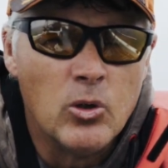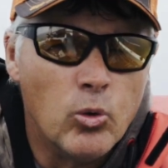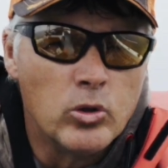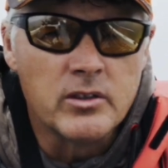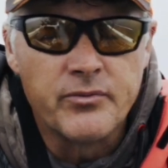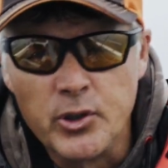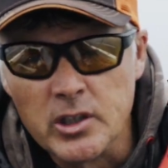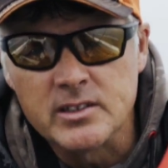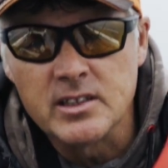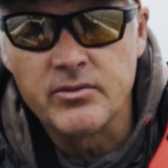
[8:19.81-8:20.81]
Route
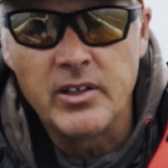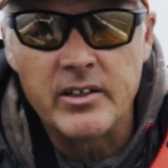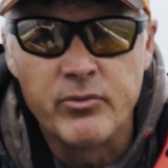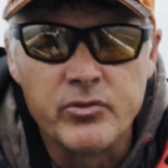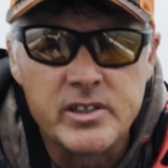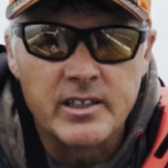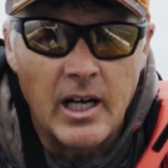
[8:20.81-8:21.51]
40, vielleicht 50